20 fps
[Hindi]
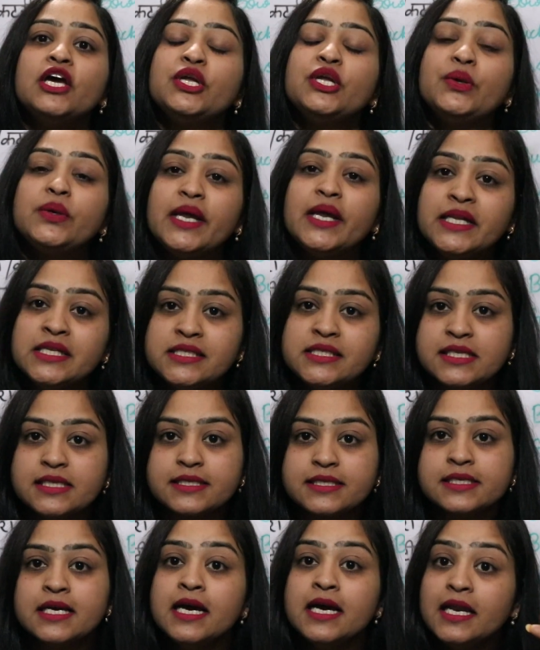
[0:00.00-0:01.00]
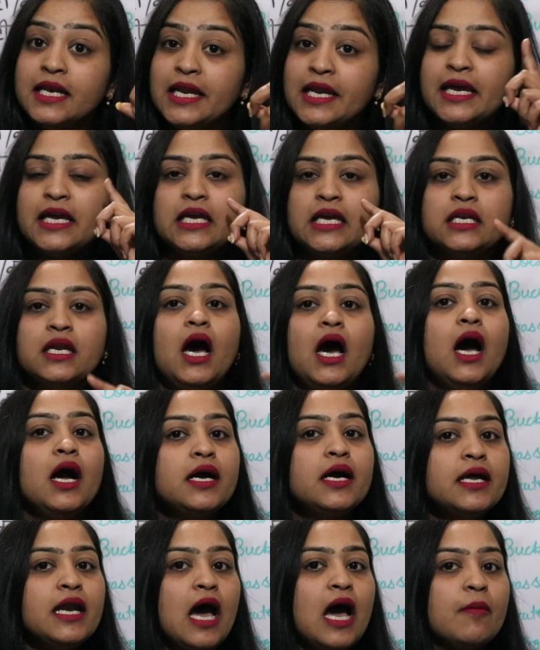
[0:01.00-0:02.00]
यूटेंसिल्स लेकिन
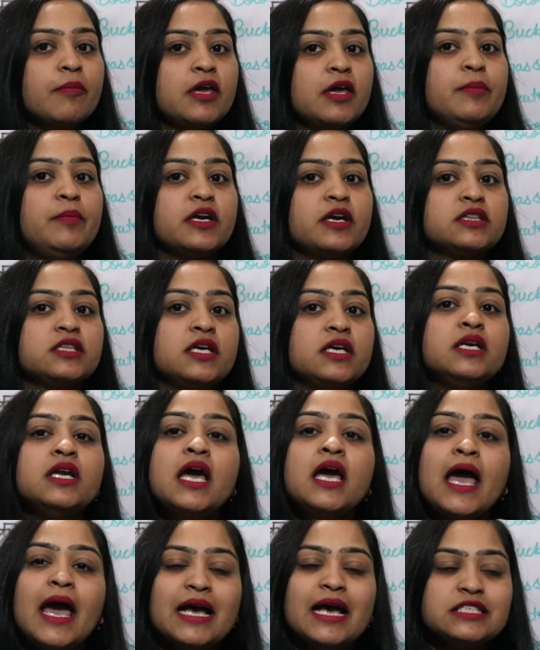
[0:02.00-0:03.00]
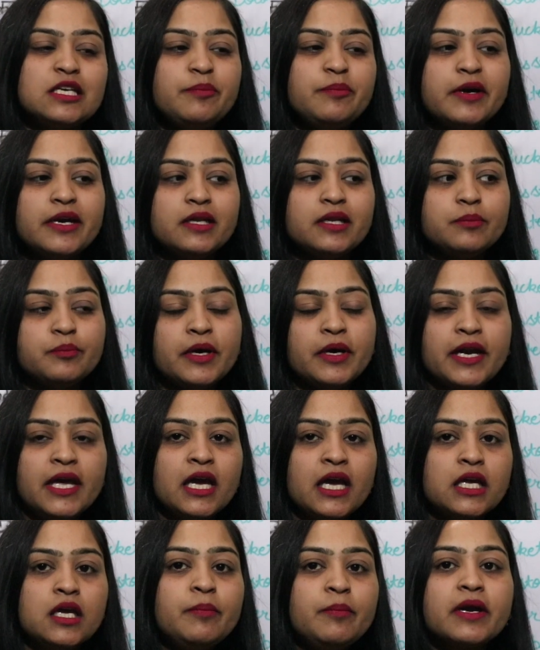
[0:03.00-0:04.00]
अगर आपके बर्तन ऐसे पड़े
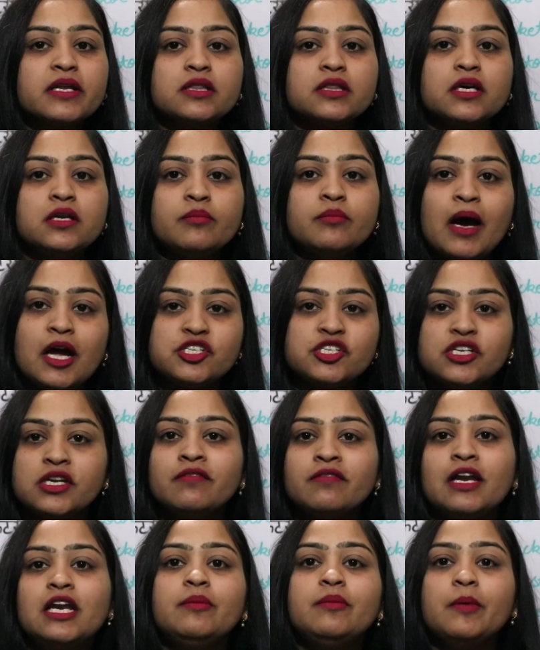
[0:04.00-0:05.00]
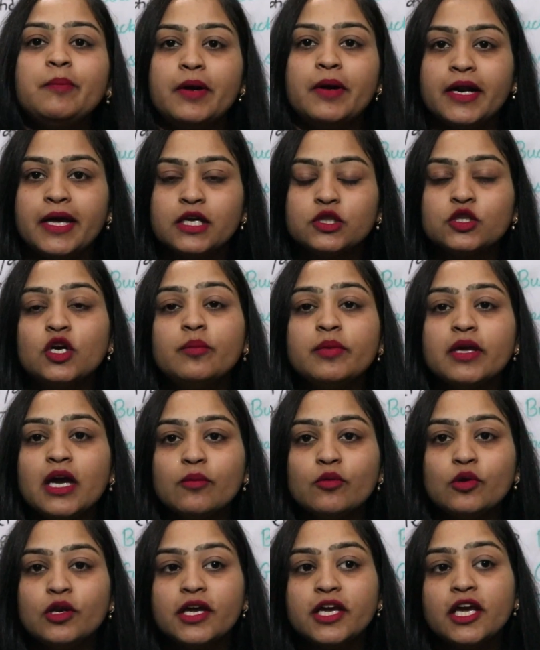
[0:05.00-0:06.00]
हैं कि बर्तन मांझने वाले में पड़े हैं तो हम क्या
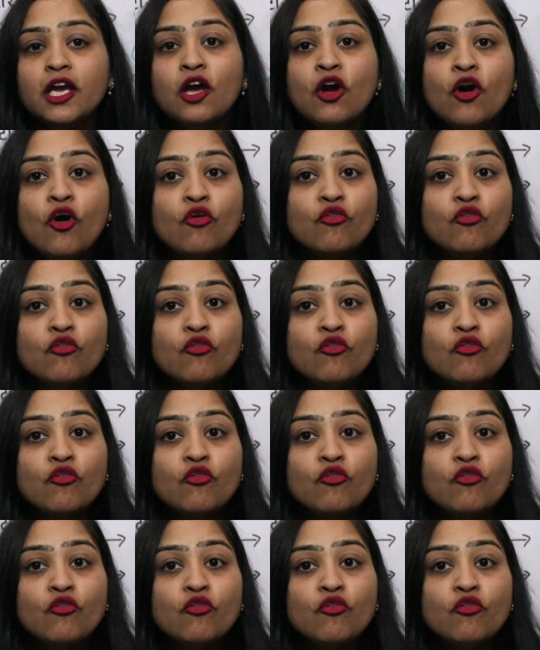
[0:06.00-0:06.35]
बोलेंगे